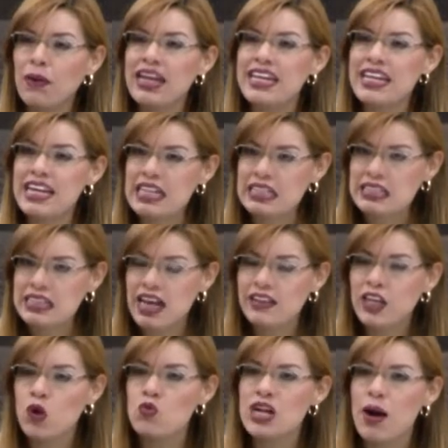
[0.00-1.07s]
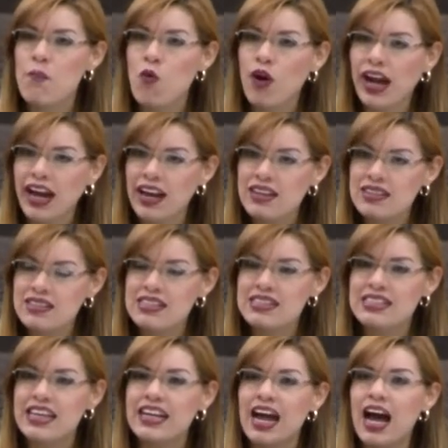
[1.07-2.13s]
belleza de una mujer si
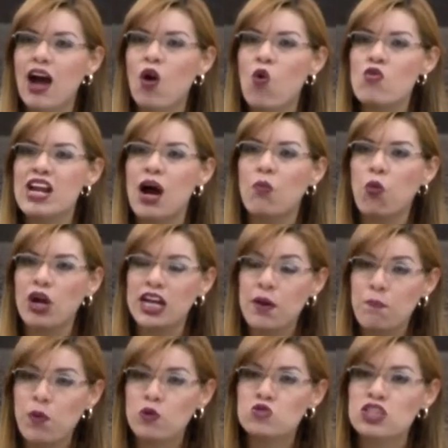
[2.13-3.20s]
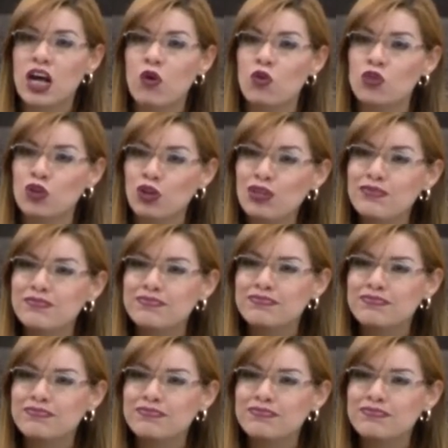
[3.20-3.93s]
será una buena esposa o no?